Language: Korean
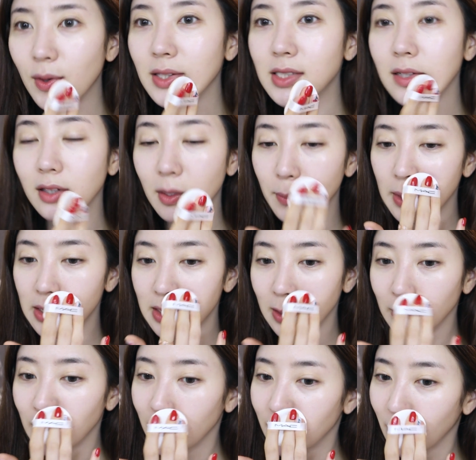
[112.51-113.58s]
화장의
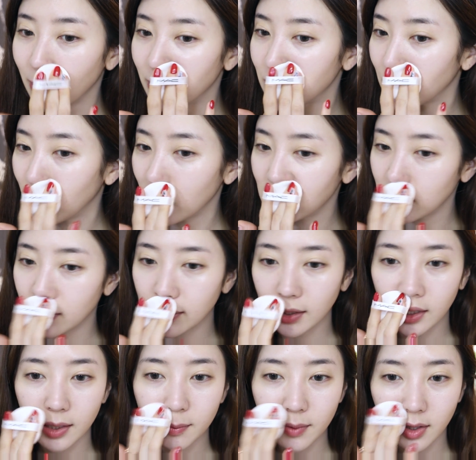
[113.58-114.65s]
밀착력이 너무 좋아지는
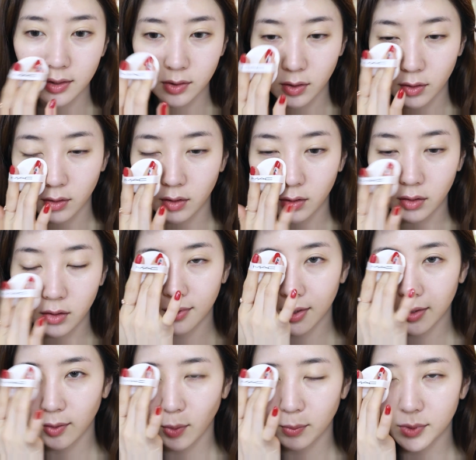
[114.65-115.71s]
느낌이라서
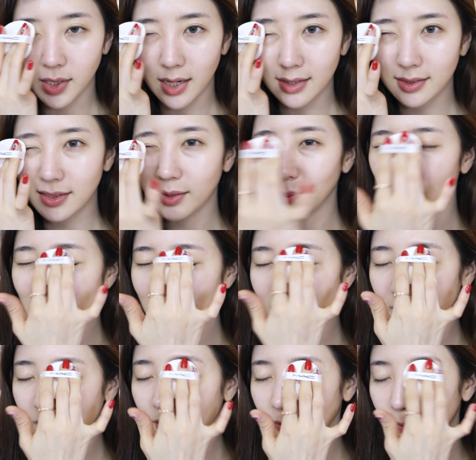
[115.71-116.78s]
이거 너무 잘 쓰고 있어요.